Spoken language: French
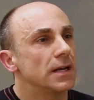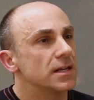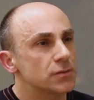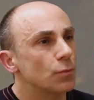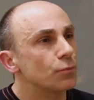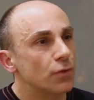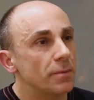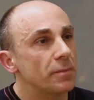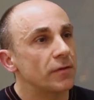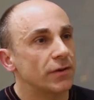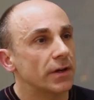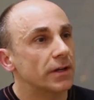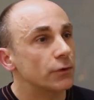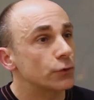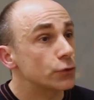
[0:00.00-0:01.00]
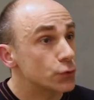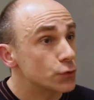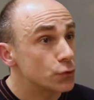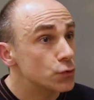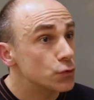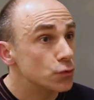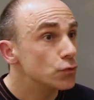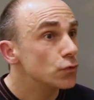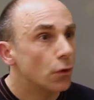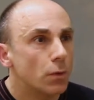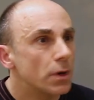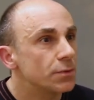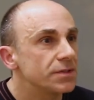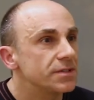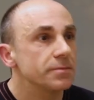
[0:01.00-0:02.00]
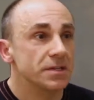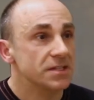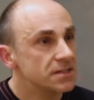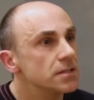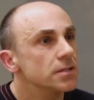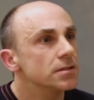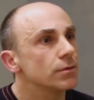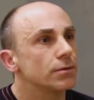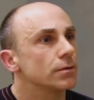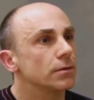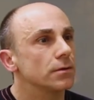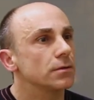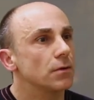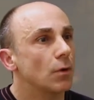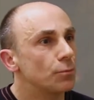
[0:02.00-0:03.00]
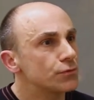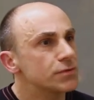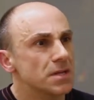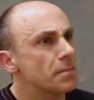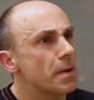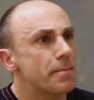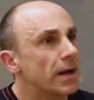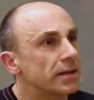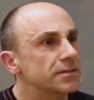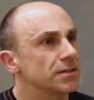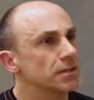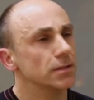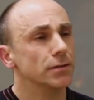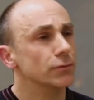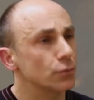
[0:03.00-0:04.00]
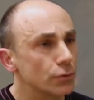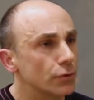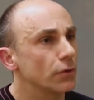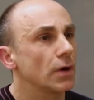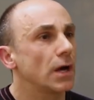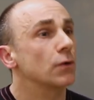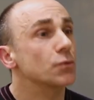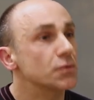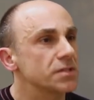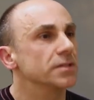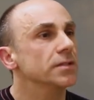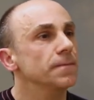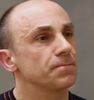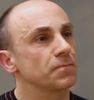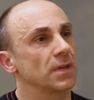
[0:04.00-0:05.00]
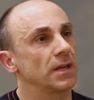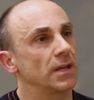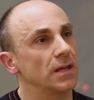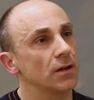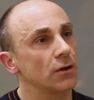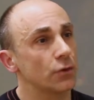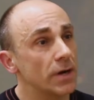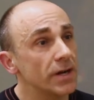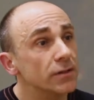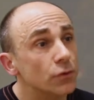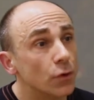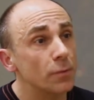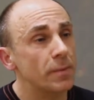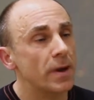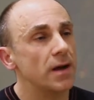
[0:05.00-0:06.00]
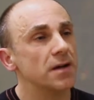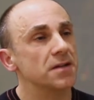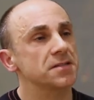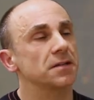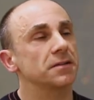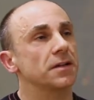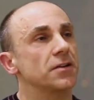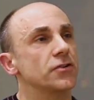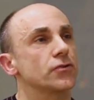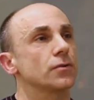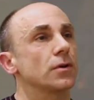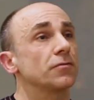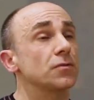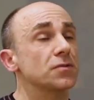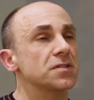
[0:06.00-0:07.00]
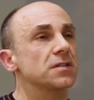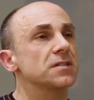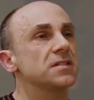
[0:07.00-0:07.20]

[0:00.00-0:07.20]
est-ce qu'on pourrait pas faire quelque chose dessus Le roi lui dit Mais si, euh, en plus elle m'appartient, donc allons-y. Et Wright repart à cet âge avancé